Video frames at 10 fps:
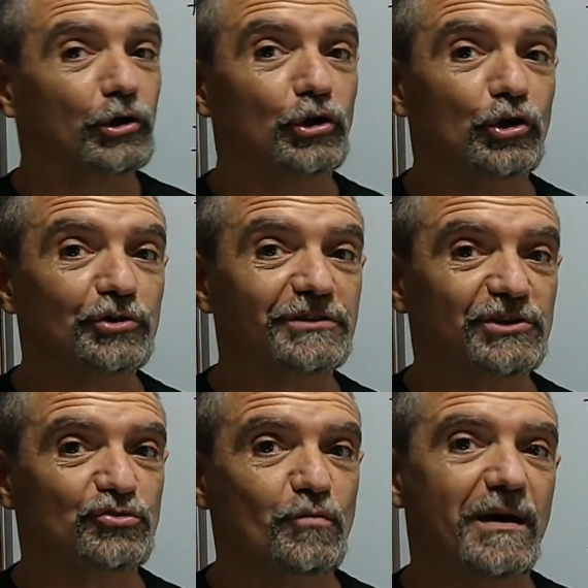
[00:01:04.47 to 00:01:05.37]
no se
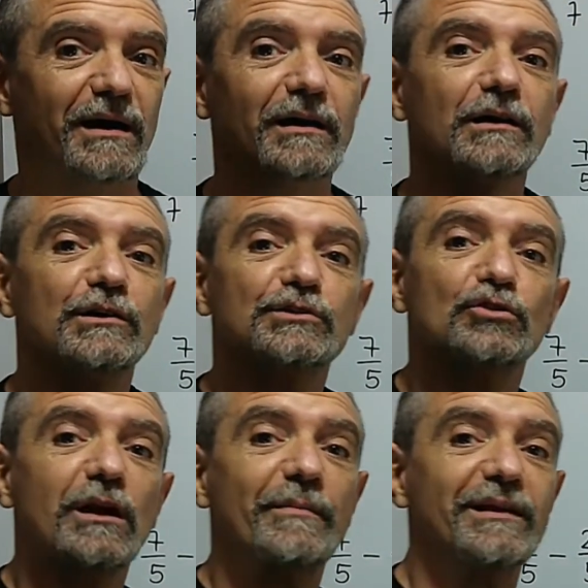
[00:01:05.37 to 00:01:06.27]
suma,
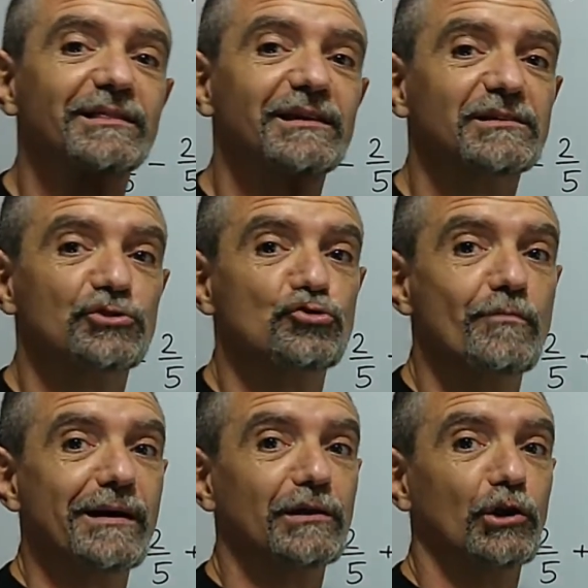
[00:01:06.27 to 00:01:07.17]
solamente se
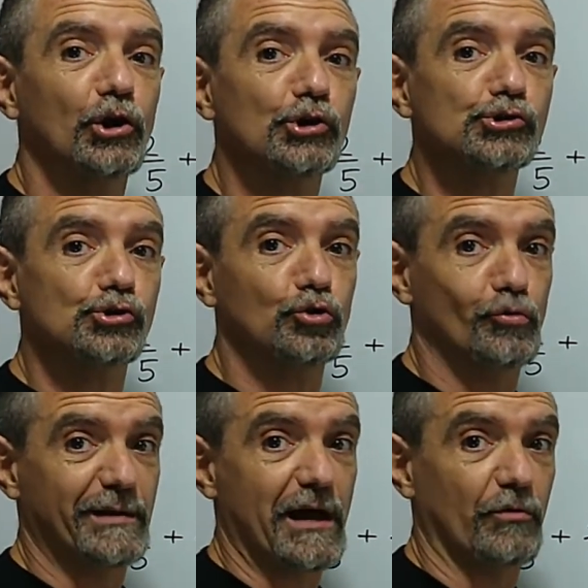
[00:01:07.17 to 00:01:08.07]
suman los
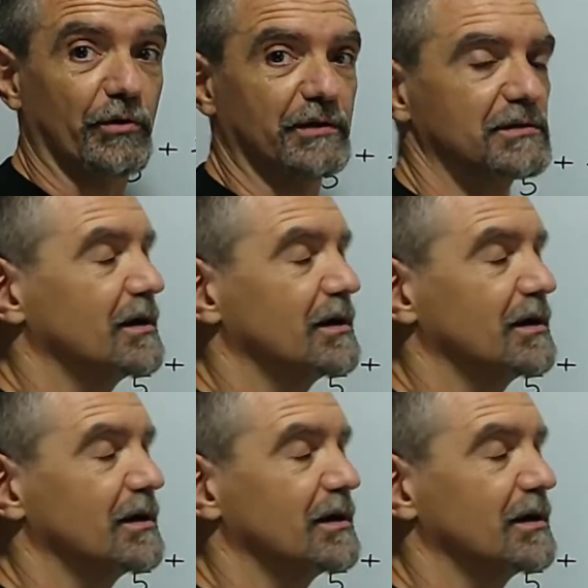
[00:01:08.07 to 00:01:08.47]
numeradores.